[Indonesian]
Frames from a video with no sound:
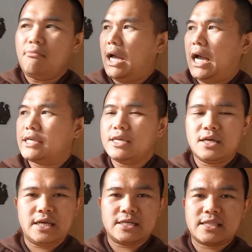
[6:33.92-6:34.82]
Banyak
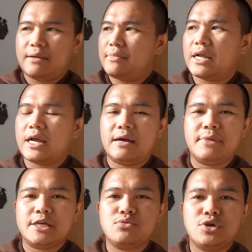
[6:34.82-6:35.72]
yang tak
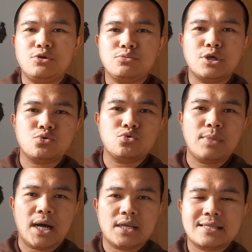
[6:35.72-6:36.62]
beragama itu hidup
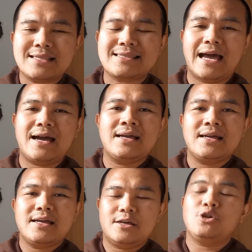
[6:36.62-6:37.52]
serumah. Tak,
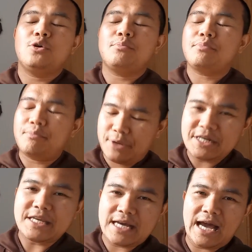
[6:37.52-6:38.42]
eh no,
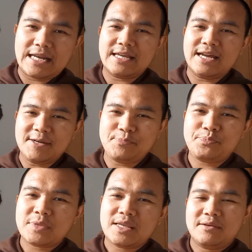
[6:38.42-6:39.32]
pernikahan ya.
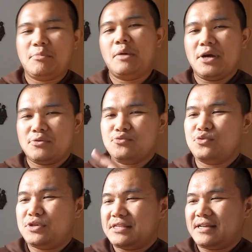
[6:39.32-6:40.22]
Memang
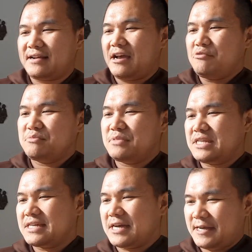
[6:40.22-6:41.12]
untuk kita kawin
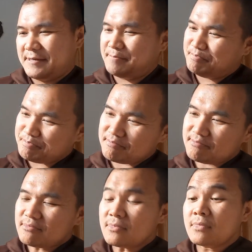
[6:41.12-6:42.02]
menikah
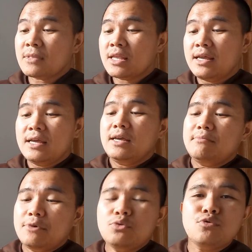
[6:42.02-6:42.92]

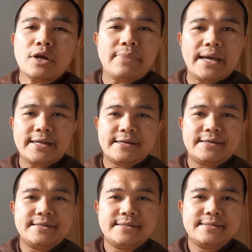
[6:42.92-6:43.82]
berhubungan badan.
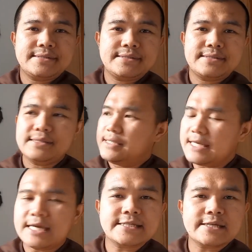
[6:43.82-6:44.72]

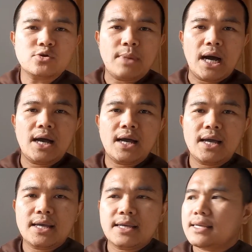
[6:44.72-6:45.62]
Tinggal serumah
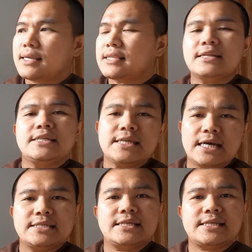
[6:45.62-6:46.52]
tak
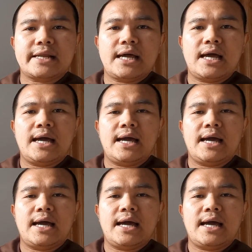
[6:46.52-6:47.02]
nikah secara